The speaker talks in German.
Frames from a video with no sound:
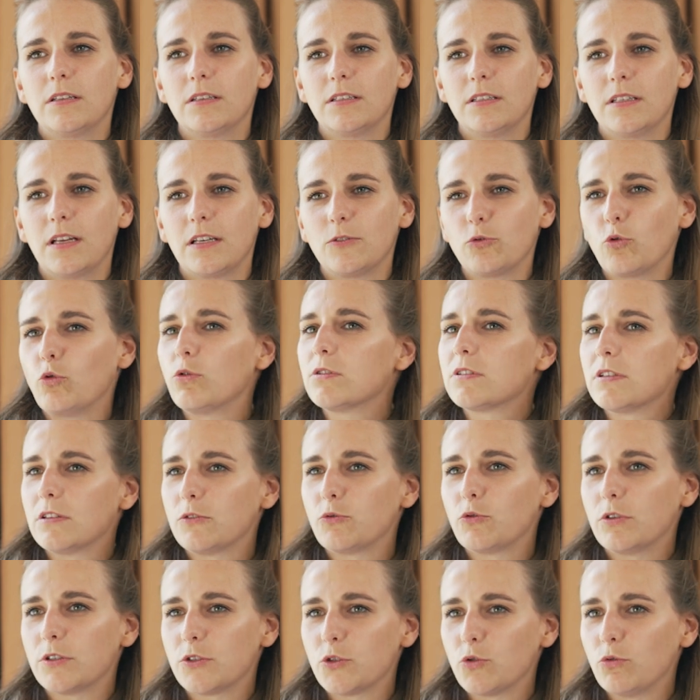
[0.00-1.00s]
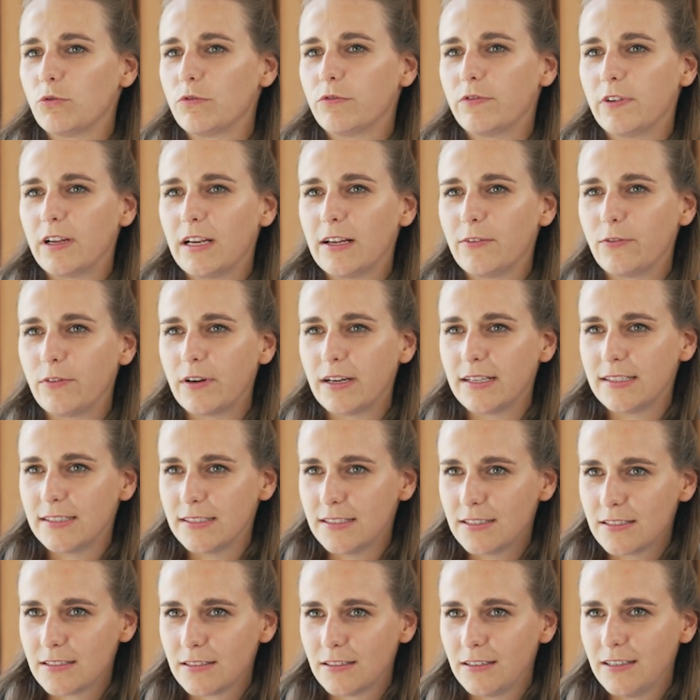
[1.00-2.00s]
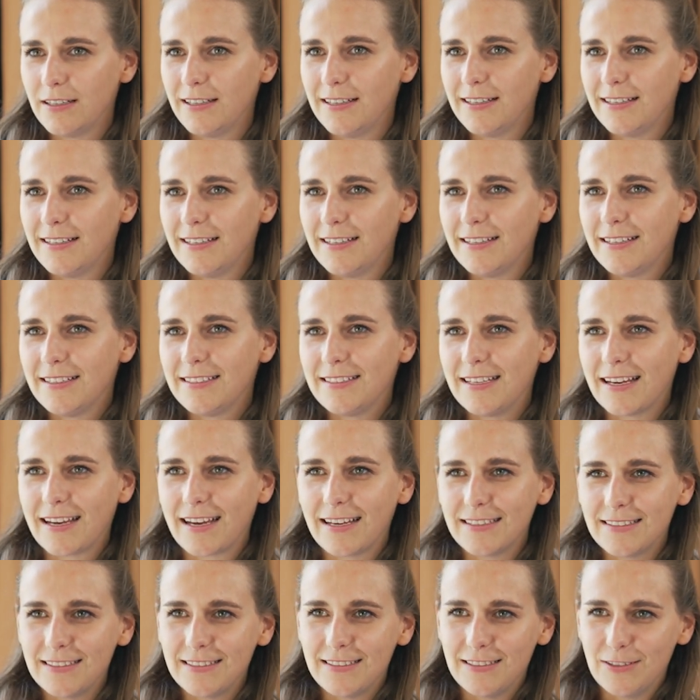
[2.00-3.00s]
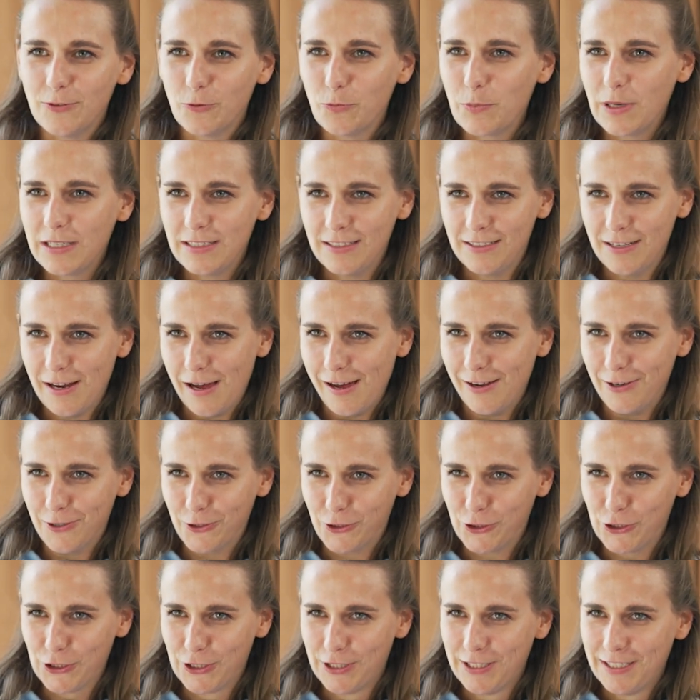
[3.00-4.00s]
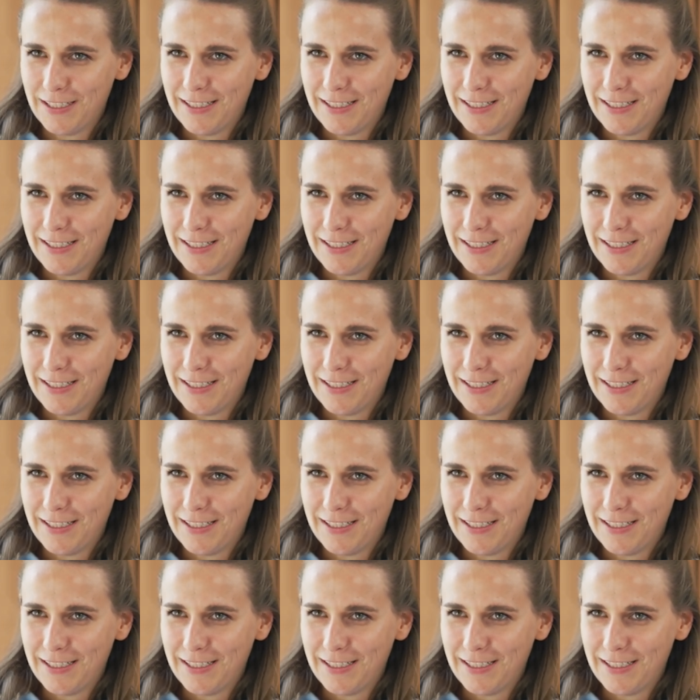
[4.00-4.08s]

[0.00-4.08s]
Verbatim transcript: in einer Drucksituation, weil er weiß, der rettet ihn immer den Arsch.